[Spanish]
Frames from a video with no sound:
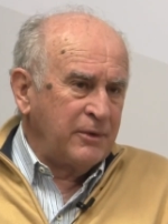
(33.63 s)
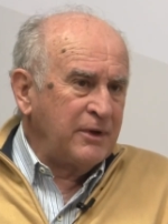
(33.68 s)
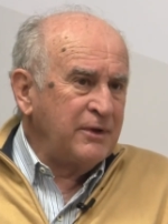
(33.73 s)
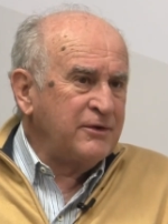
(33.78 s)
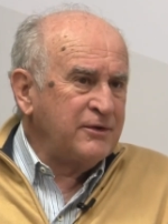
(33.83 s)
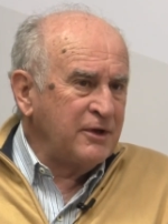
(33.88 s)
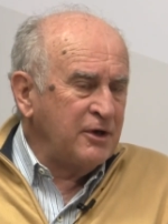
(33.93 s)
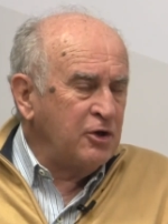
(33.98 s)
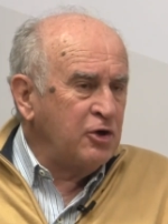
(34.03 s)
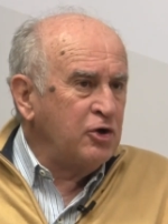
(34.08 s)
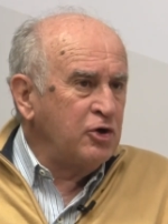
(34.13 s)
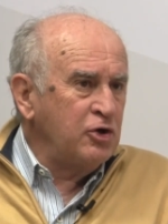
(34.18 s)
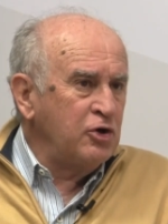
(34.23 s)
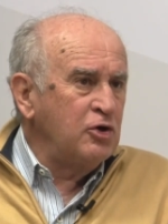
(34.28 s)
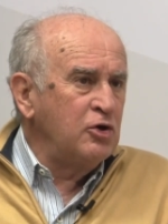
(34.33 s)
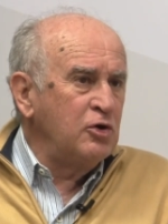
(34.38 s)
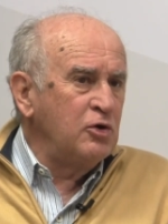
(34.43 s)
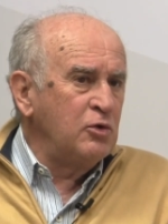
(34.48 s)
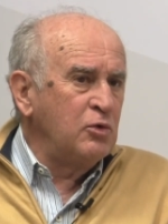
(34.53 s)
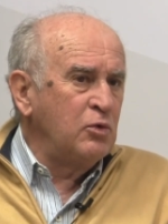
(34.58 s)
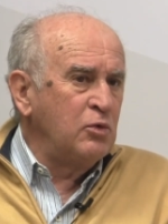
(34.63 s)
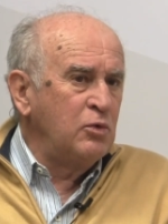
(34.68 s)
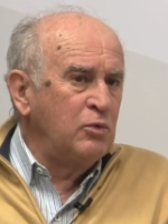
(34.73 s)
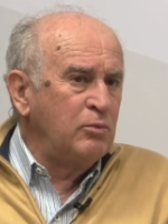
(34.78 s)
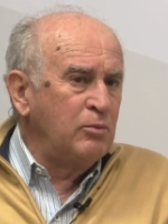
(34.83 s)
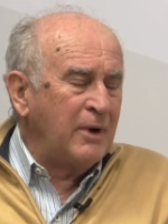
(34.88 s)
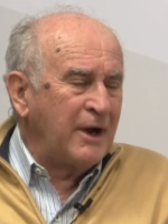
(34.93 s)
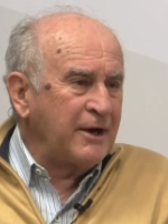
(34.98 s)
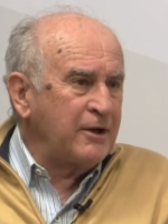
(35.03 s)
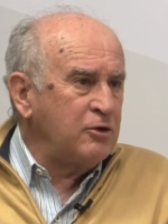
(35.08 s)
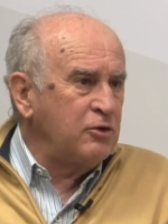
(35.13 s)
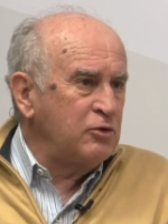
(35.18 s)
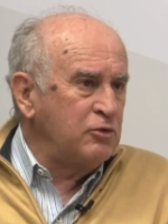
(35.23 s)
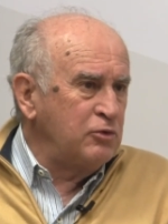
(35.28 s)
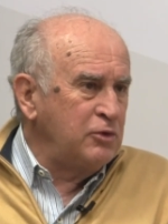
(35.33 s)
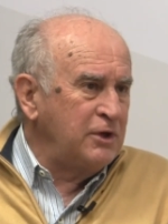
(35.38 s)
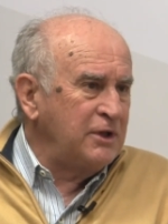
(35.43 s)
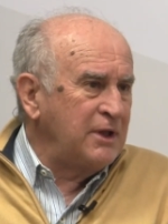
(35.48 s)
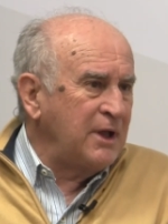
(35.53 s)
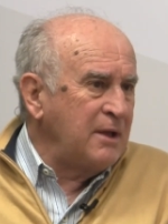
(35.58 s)
Eh, se logró un marco de
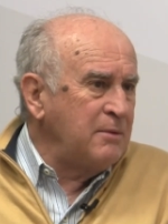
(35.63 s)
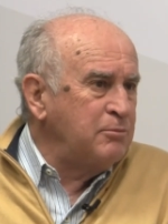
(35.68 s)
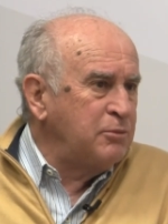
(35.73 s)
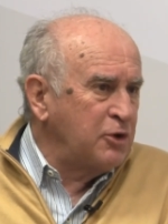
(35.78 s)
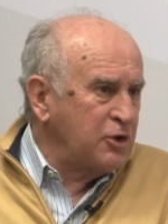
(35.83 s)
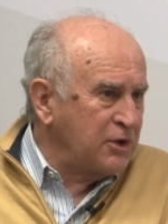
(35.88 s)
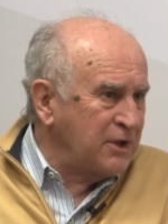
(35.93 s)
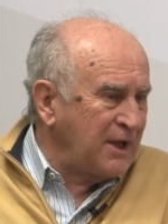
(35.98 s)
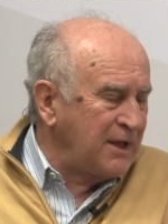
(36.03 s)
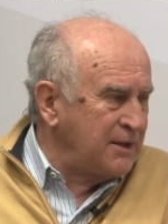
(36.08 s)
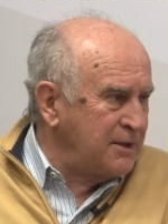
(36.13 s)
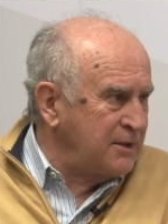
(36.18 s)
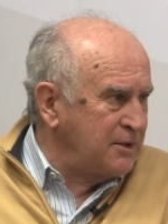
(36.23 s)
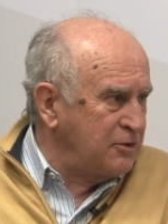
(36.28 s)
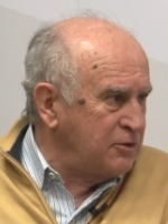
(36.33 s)
unidad importante.